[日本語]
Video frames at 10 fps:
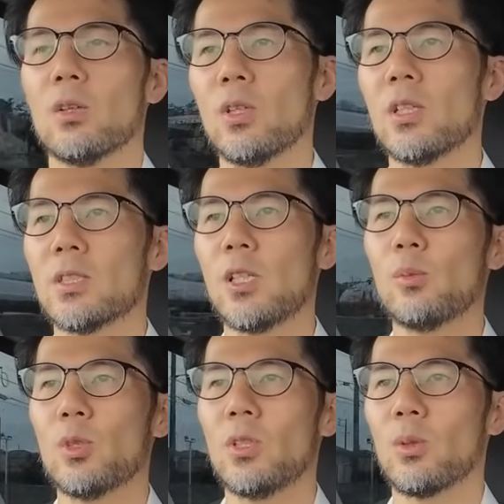基本的に
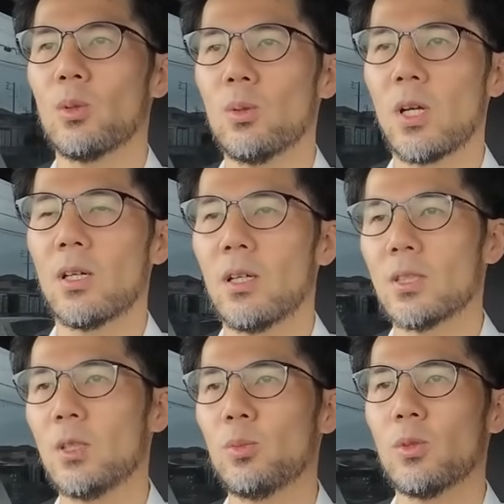セレモニーのことを考え
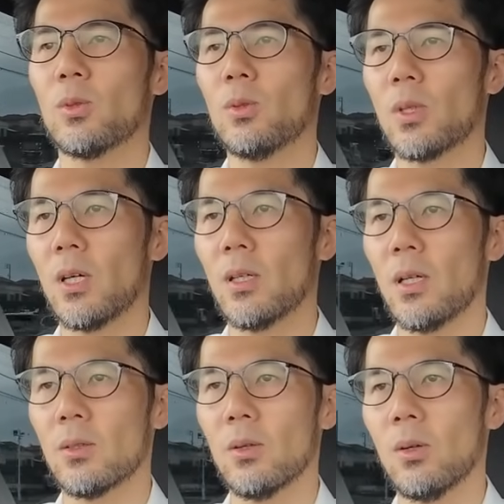る神父のことを考
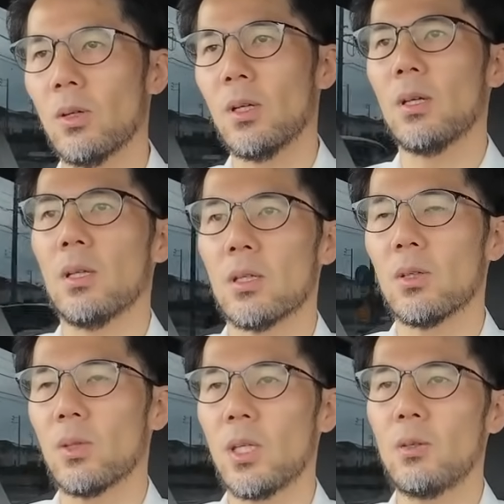えると
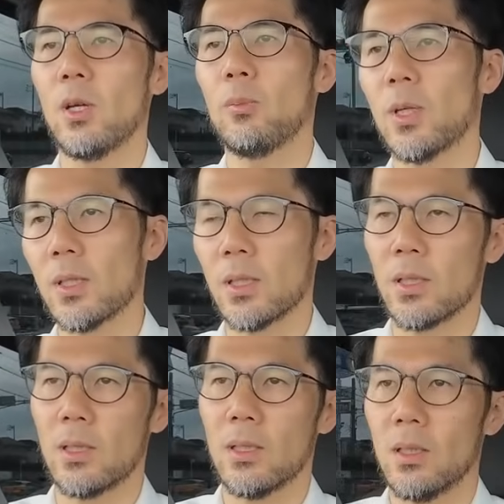基本的にはやっぱり
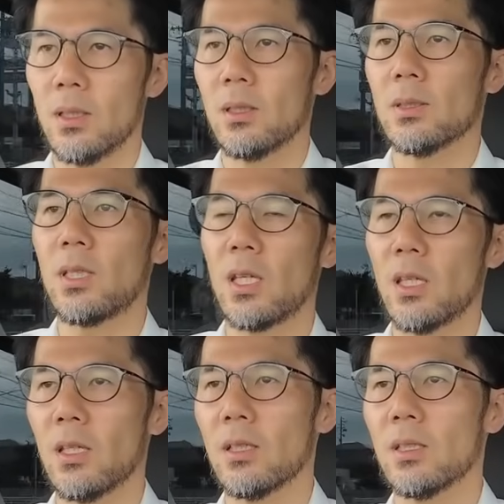
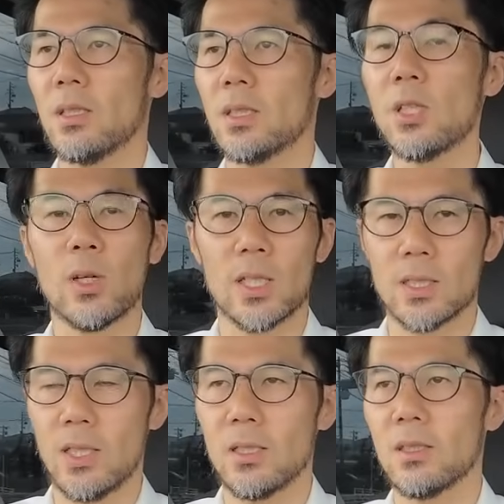席式の
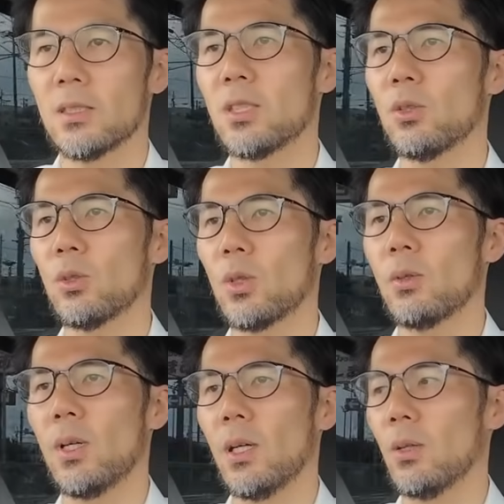話ね式の
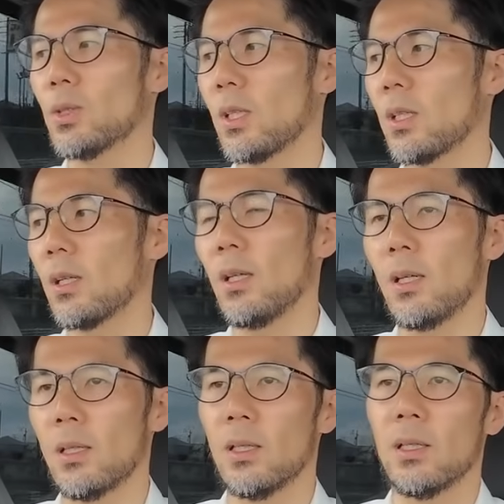時はお席か
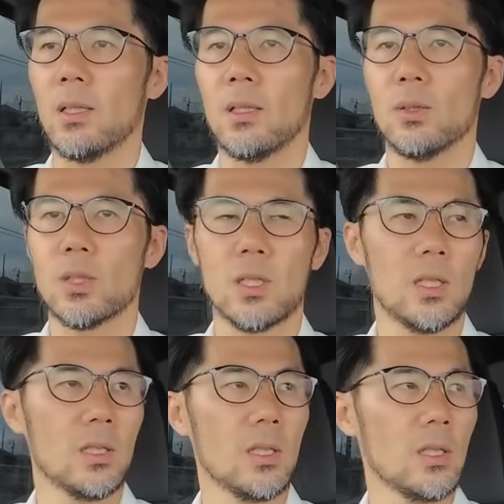らお席
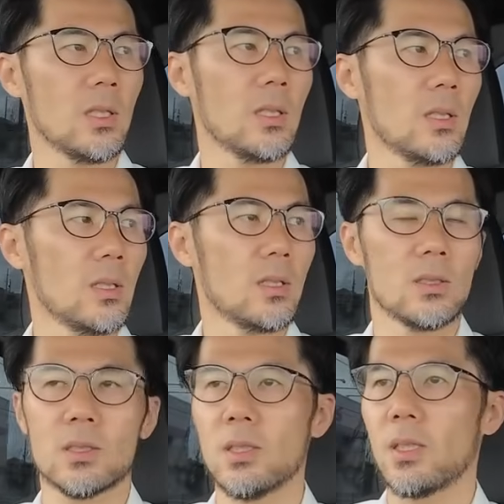に
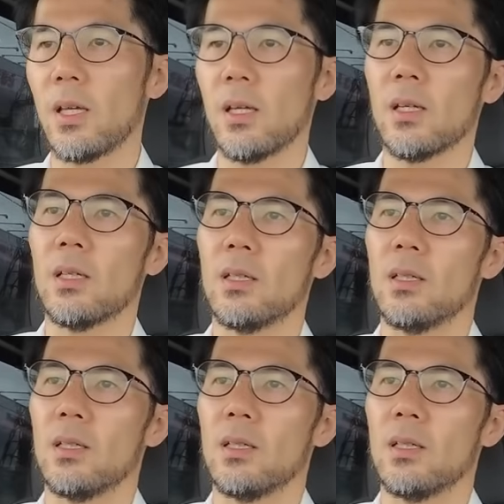ついて